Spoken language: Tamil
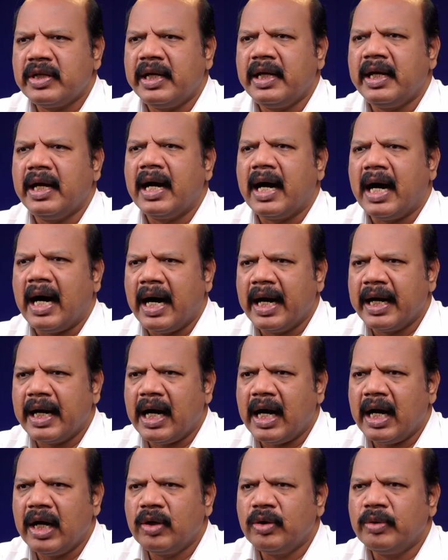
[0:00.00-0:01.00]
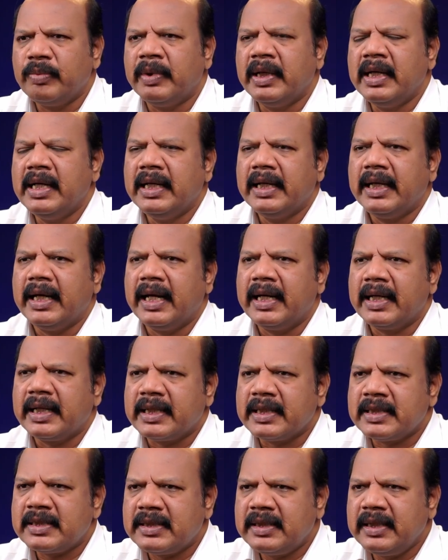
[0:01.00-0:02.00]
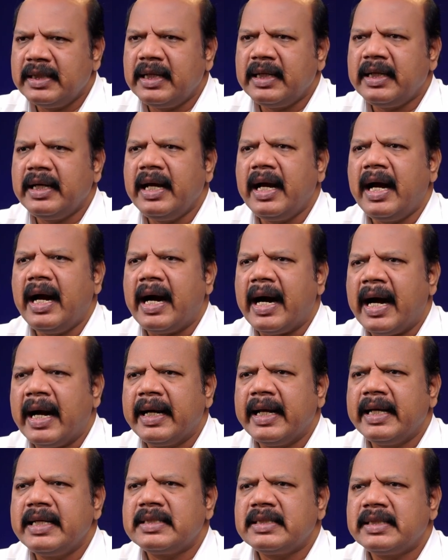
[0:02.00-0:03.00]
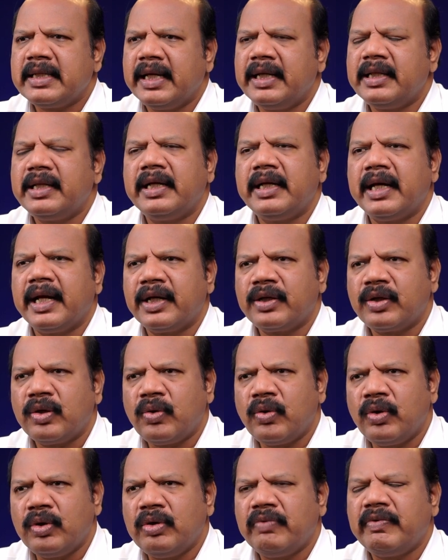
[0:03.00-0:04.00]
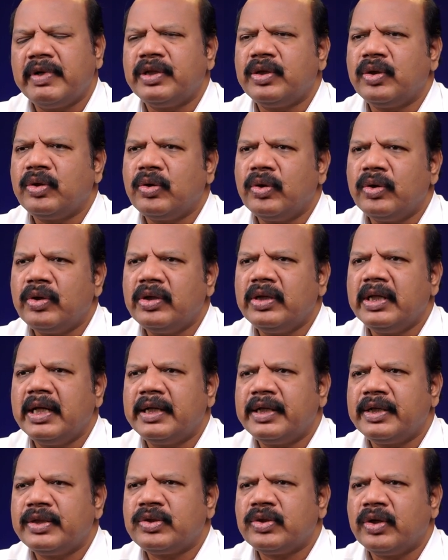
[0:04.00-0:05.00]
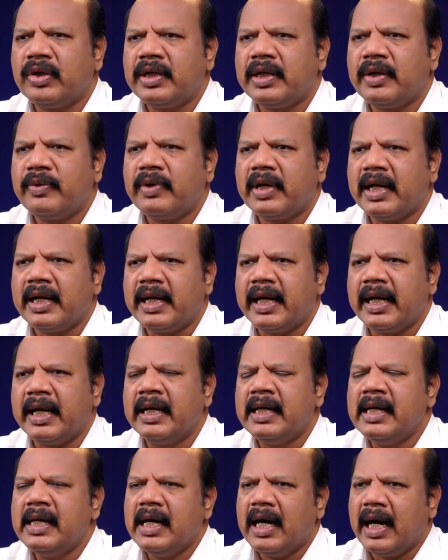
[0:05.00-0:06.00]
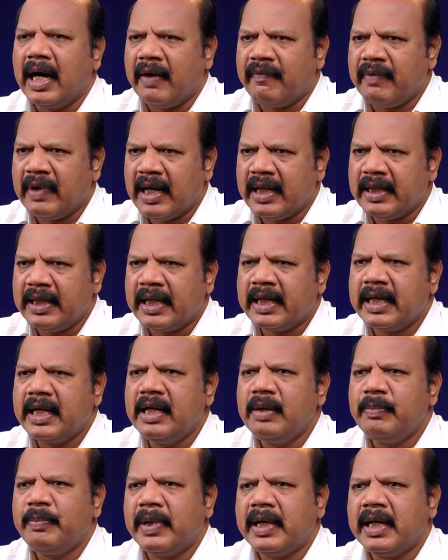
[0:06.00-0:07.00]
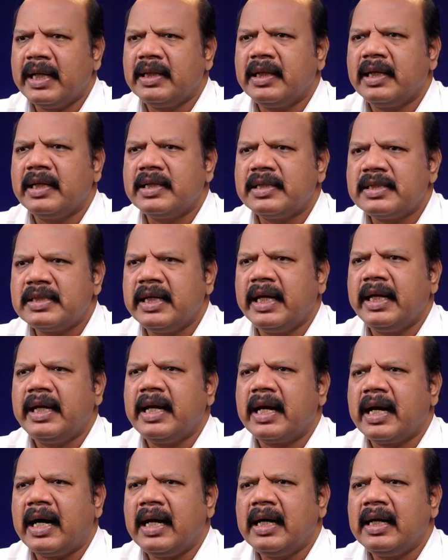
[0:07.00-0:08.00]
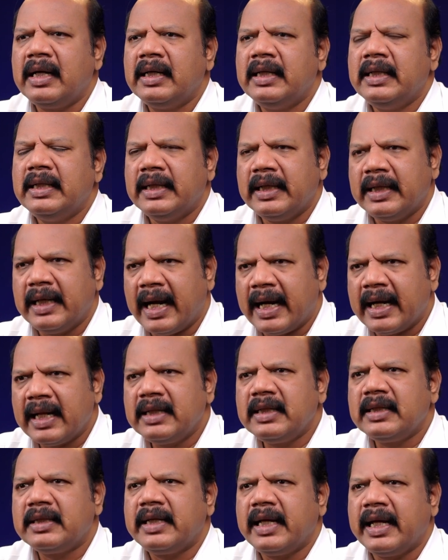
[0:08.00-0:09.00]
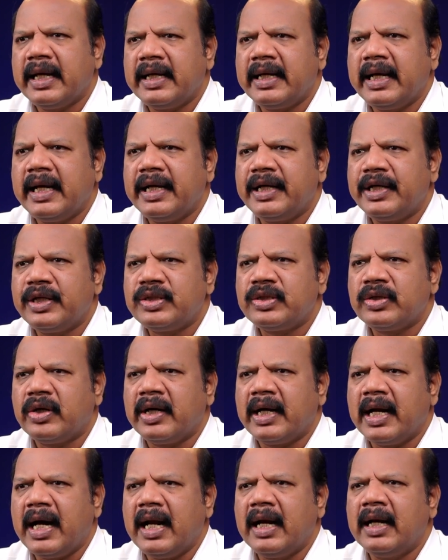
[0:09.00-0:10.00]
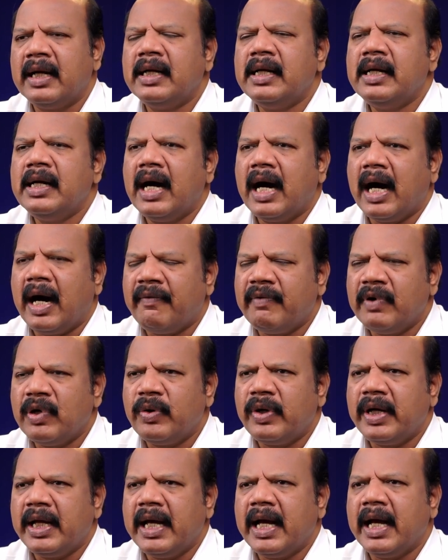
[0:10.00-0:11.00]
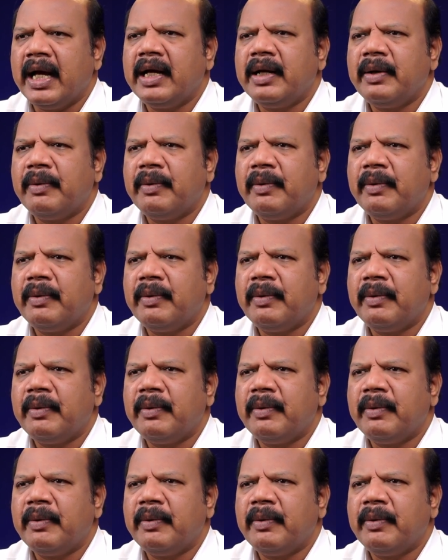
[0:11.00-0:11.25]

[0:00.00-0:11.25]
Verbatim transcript: செய் ஆனாலும் எனக்கு சிறிய அடை செய்து எனக்கு கொண்டு வந்து கொடு என்று சொன்ன உடனே அவள் அதை கீழ்ப்படிந்து செய்கிறாள் நடந்தது என்ன என்று சொன்னால் அவளுடைய